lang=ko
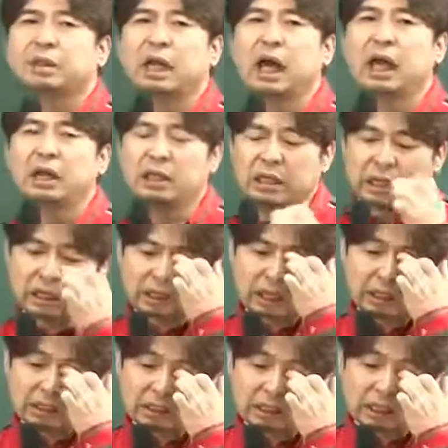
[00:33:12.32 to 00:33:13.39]
다
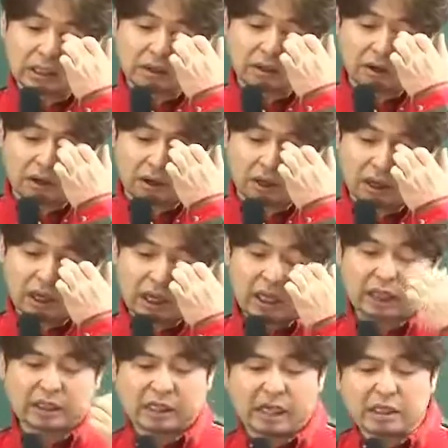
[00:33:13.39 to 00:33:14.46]
해드리겠다는 뜻에서,
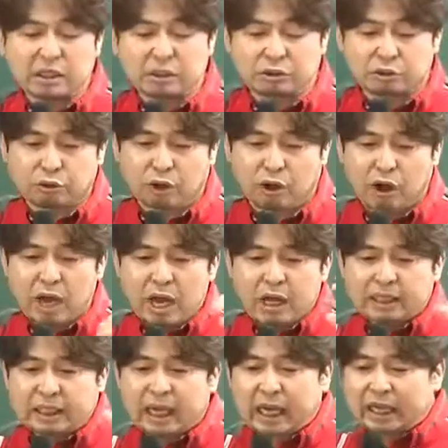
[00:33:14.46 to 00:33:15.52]
그러니까 제 스스로
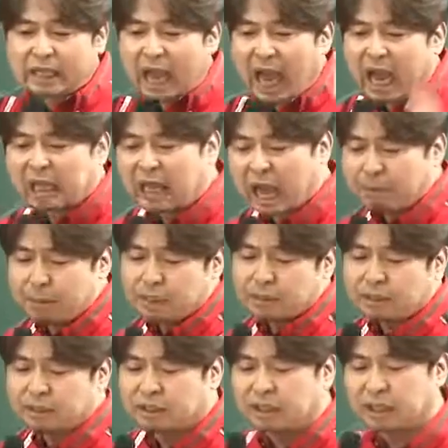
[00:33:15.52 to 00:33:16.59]
제가 다
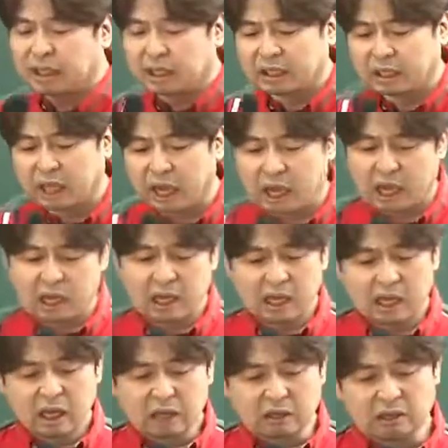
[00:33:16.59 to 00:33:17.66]
담아서 드리겠다
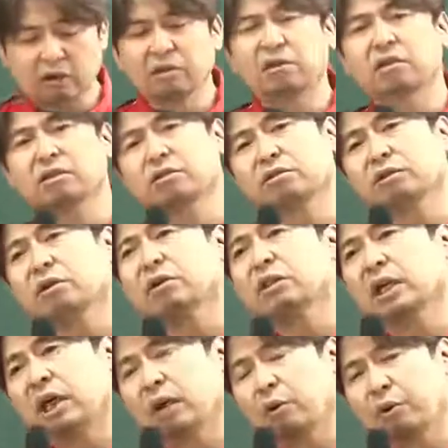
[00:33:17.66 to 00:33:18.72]
그런 뜻으로
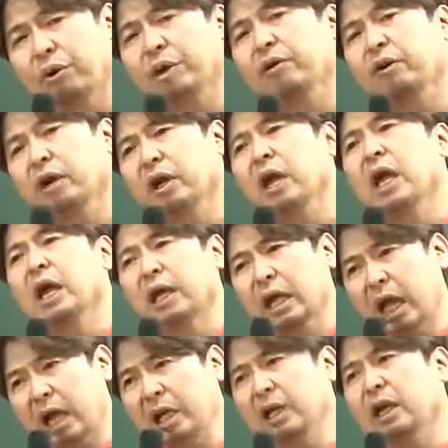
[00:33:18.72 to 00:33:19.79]
제가 올인원
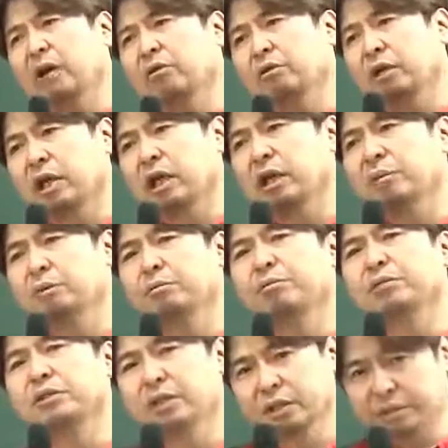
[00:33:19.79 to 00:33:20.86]
강의라고 이렇게 이름을
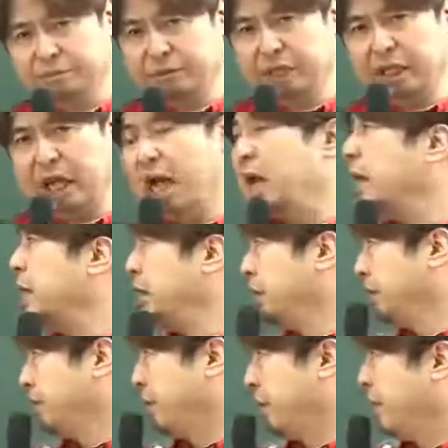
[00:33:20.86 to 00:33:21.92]
붙였습니다.
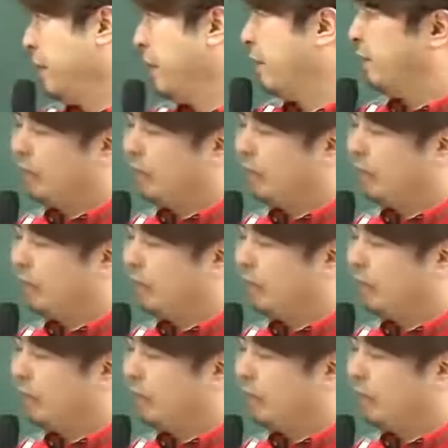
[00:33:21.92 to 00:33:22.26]
됐나요?